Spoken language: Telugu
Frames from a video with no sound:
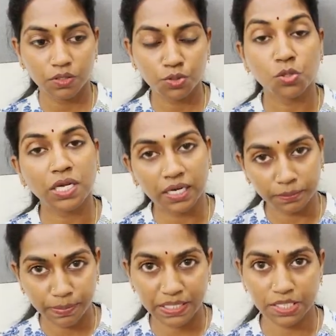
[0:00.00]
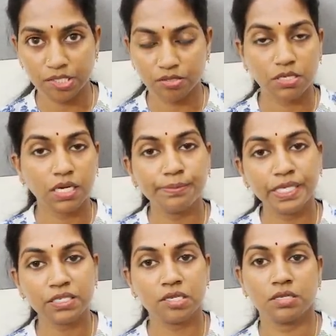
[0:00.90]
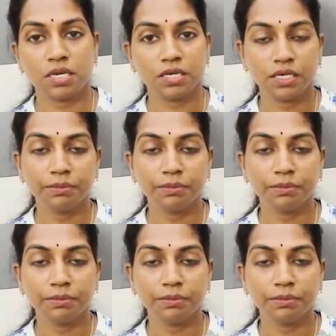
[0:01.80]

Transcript: సో కట్ పీసెస్ కట్ పీసెస్ అంటే